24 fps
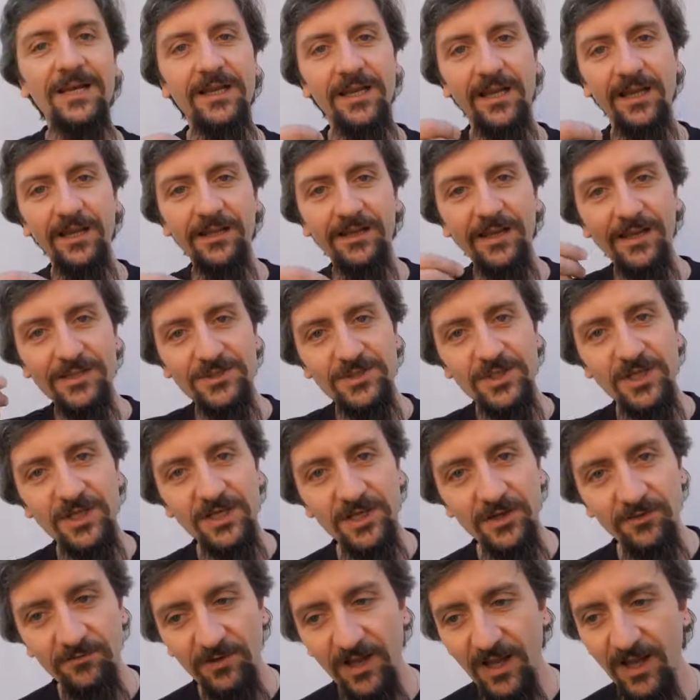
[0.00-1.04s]
energie
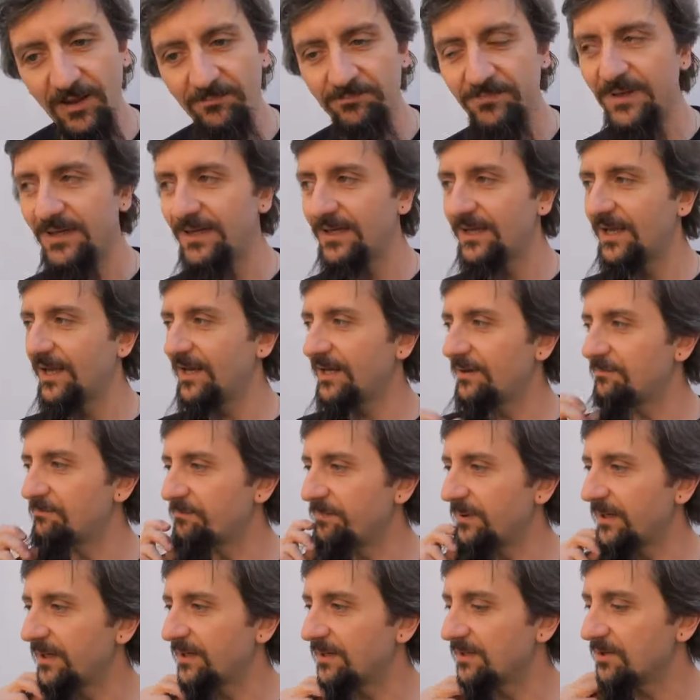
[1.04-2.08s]
rinnovabili, è
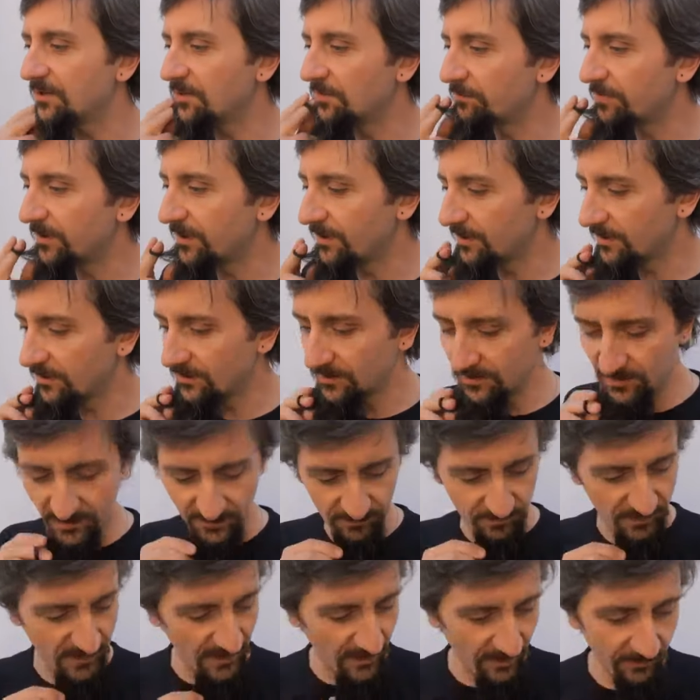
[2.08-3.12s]
l'impegno
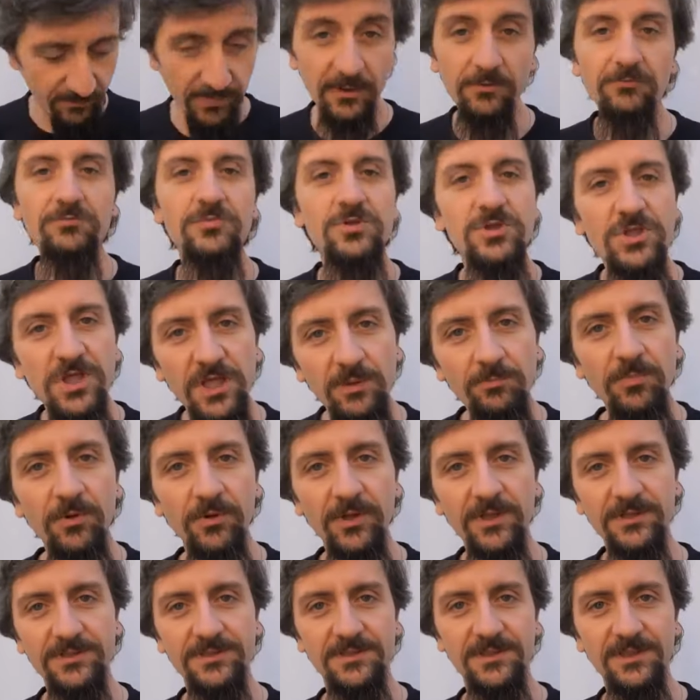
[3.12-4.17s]
per, per, per un
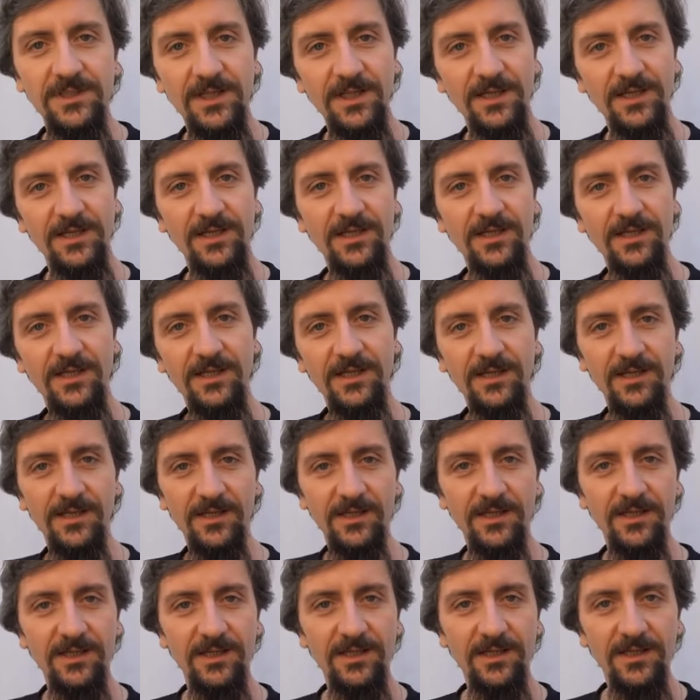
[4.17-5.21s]
cibo che
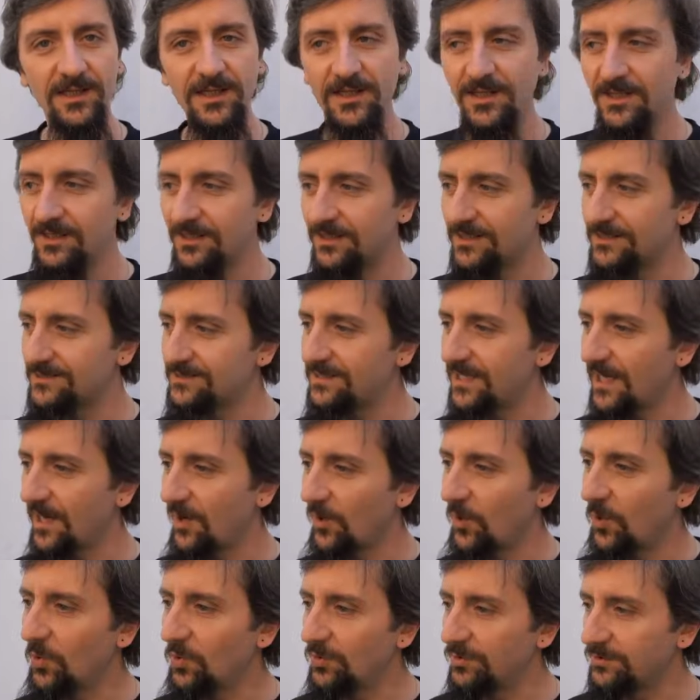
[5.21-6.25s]
sia, che
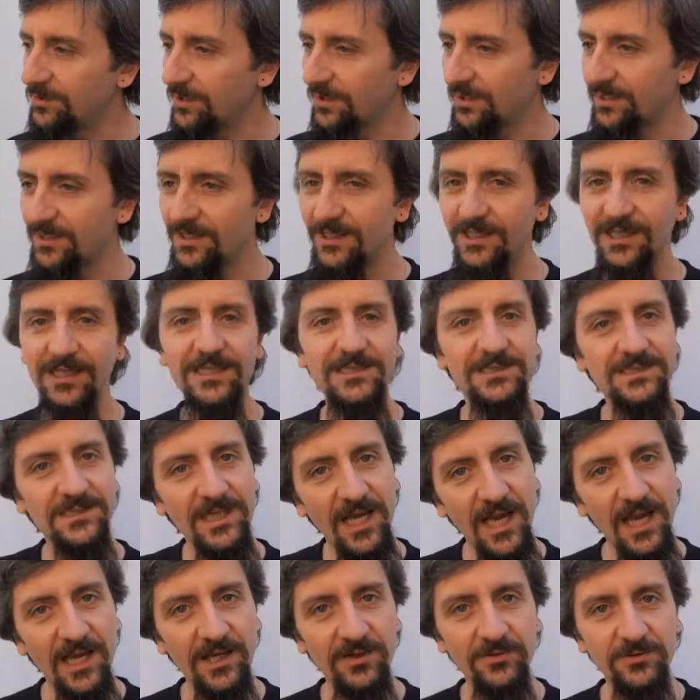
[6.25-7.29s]
sia oltre oltre che, che
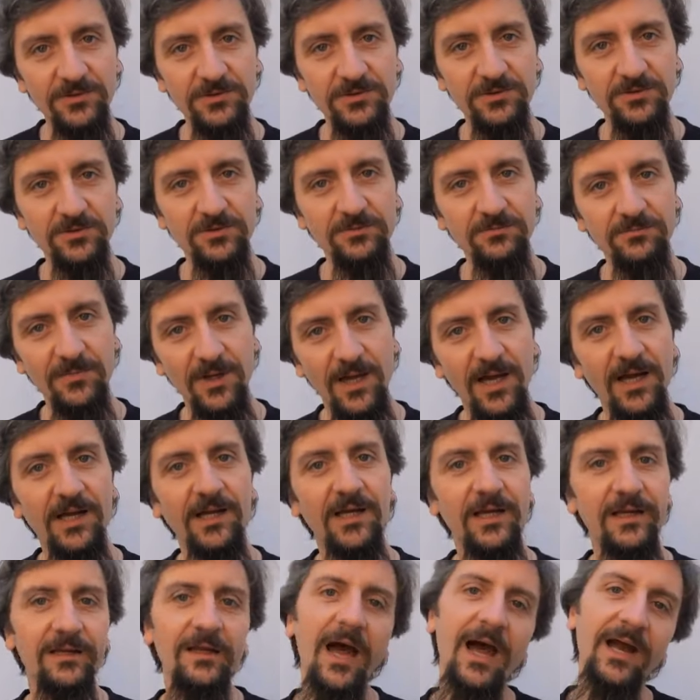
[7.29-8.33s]
sano, insomma,
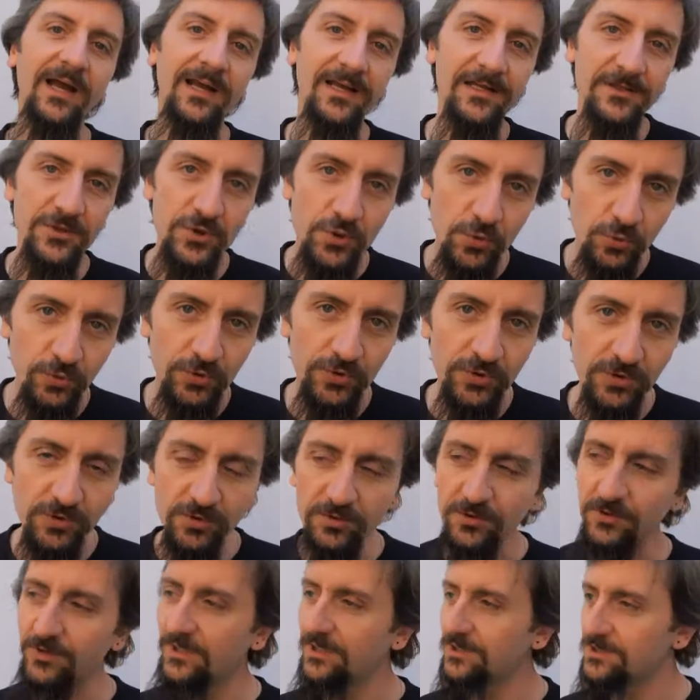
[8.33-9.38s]
anche, anche,
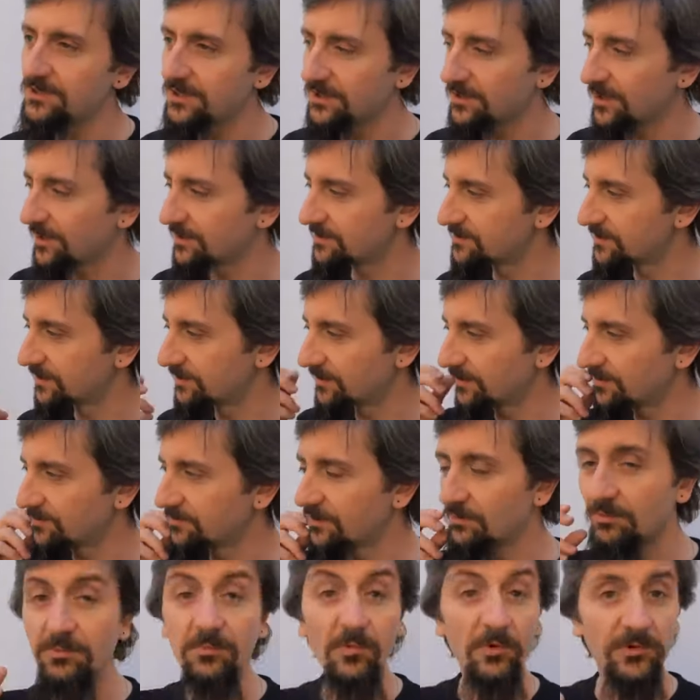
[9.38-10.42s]
giusto, eccetera, eccetera,
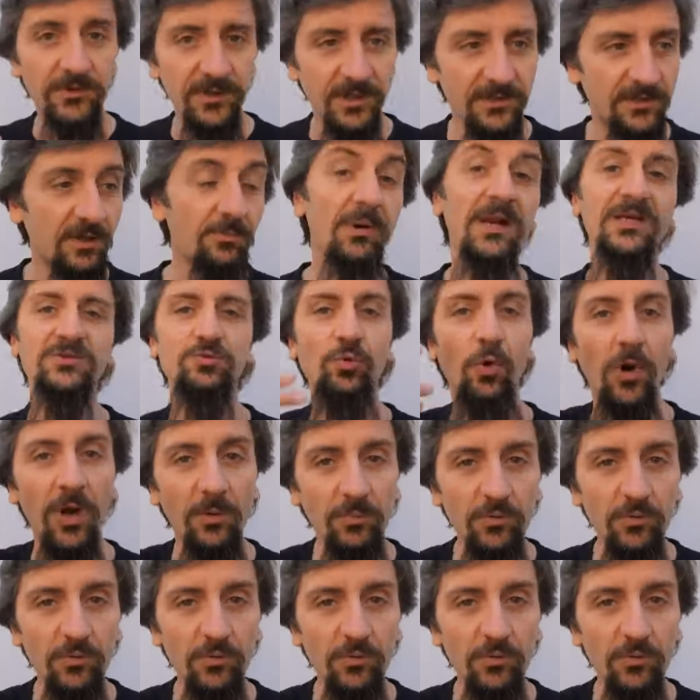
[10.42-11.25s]
insomma, cioè, per, molte altre, per la scuola